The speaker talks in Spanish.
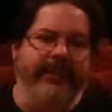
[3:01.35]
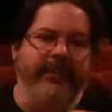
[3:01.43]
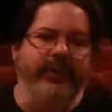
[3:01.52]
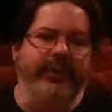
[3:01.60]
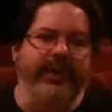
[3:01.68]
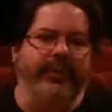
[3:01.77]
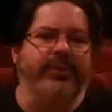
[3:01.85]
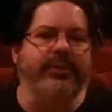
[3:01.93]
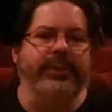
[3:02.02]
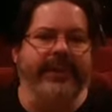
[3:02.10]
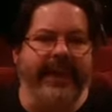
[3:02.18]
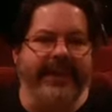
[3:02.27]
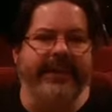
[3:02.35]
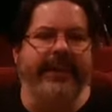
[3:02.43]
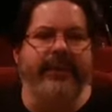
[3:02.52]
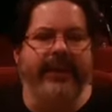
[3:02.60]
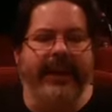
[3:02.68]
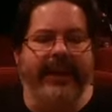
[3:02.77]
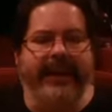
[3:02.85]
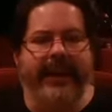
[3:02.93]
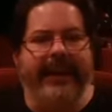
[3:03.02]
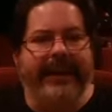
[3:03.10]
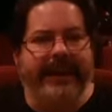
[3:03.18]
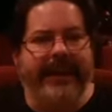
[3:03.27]
muchas sutilezas con las que
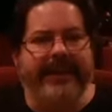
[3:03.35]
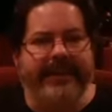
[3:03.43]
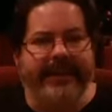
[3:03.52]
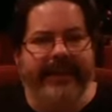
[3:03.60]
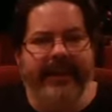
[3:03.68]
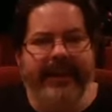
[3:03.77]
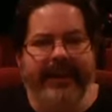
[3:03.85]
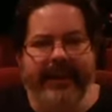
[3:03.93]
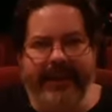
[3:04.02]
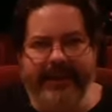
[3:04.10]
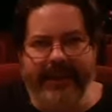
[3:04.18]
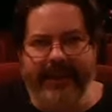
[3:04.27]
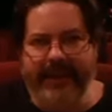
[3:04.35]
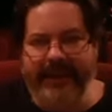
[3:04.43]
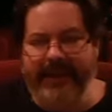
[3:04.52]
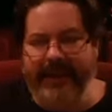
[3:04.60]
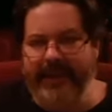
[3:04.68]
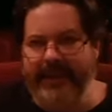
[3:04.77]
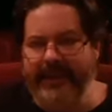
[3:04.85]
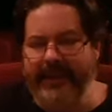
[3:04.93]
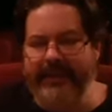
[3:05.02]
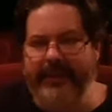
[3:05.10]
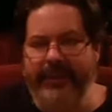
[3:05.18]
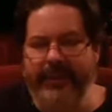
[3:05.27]
enriquece esa,
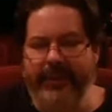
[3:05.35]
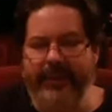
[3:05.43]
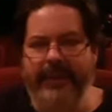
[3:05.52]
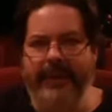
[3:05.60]
caracterización.